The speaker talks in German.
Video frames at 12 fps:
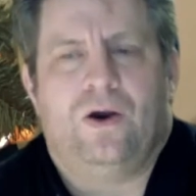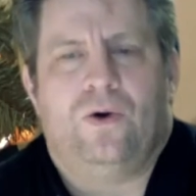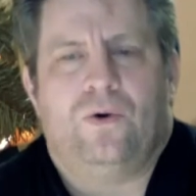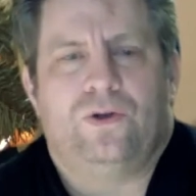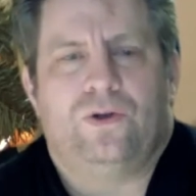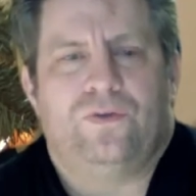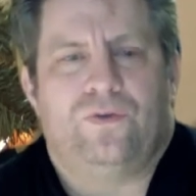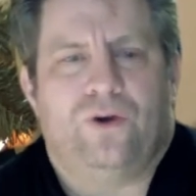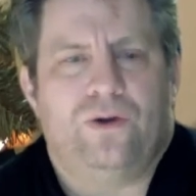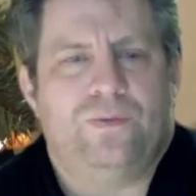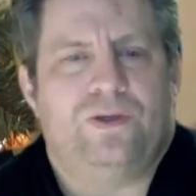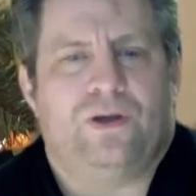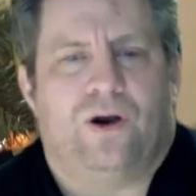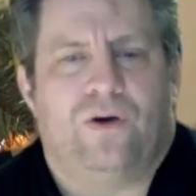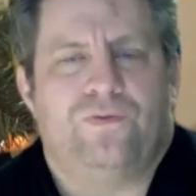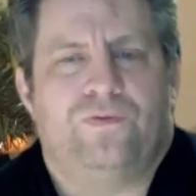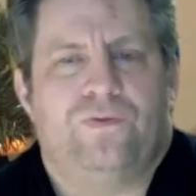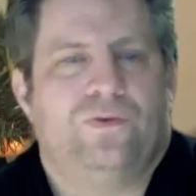Und ich freue mich
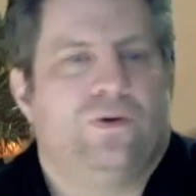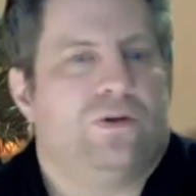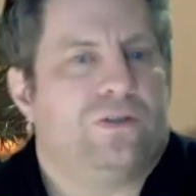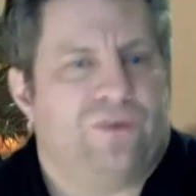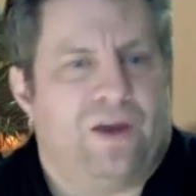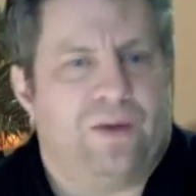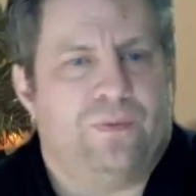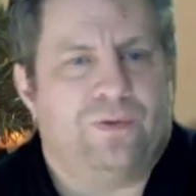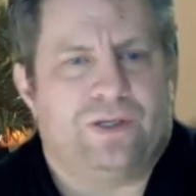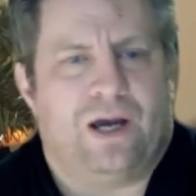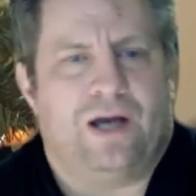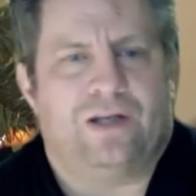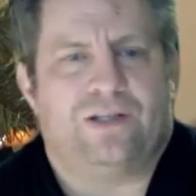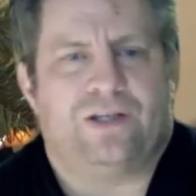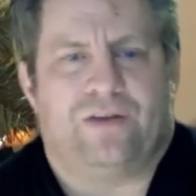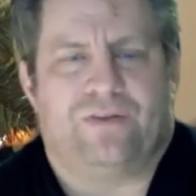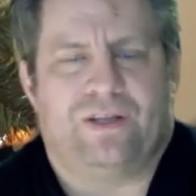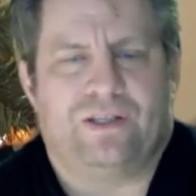auf noch zwei musikalische
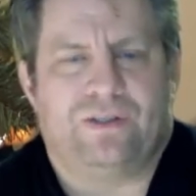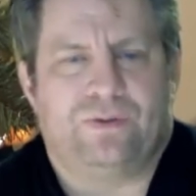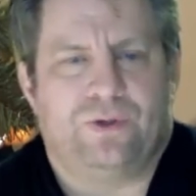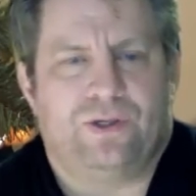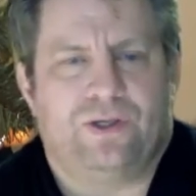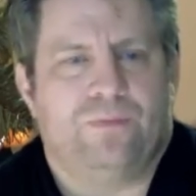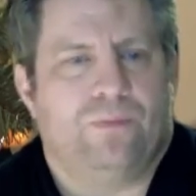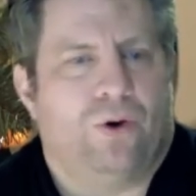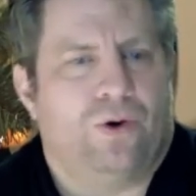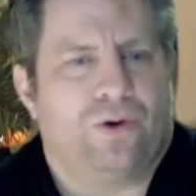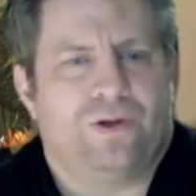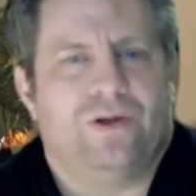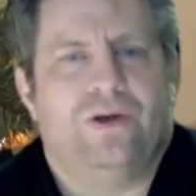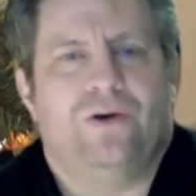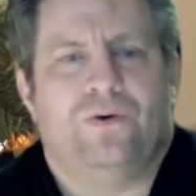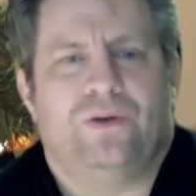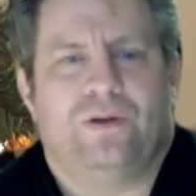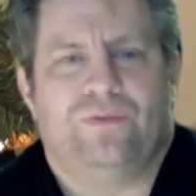Adventstürchen morgen und am